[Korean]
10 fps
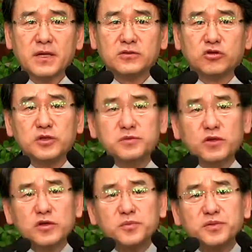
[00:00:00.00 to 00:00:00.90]
주님
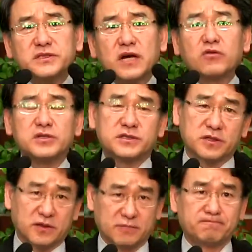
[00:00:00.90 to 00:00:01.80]
손을 붙잡고
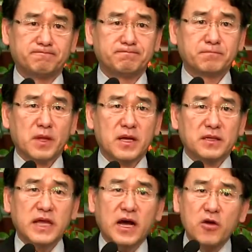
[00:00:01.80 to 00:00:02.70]
있어
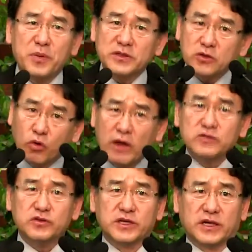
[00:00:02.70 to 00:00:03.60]
내가 옆에서
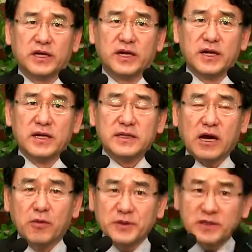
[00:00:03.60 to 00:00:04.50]
도와줄게
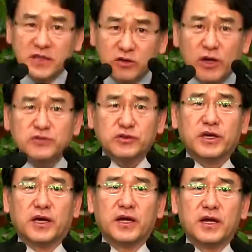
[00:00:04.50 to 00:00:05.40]
내가 옆에서 기도해
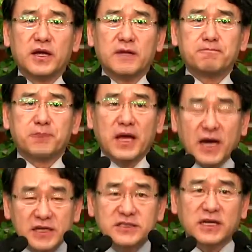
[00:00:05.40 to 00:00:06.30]
줄게 내가
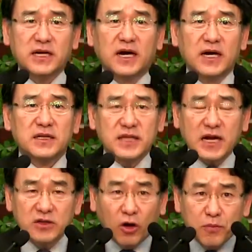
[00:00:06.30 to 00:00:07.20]
있잖아 내가
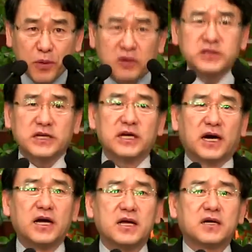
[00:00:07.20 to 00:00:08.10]
너의 편이잖아
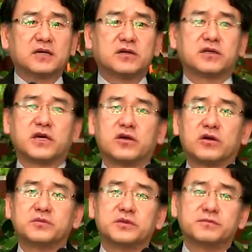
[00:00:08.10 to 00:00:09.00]
그렇게
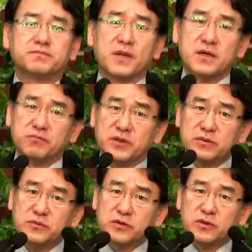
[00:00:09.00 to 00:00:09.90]
여러분
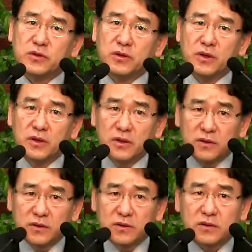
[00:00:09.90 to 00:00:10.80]
믿음으로
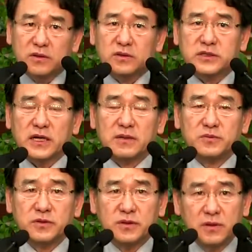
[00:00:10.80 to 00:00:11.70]
그
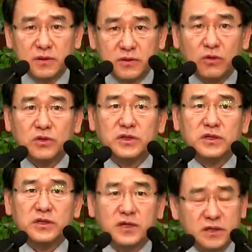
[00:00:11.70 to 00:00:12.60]
사람을 용기
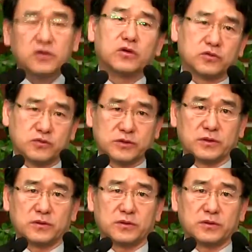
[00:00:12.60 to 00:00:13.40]
있게 이끌어 주세요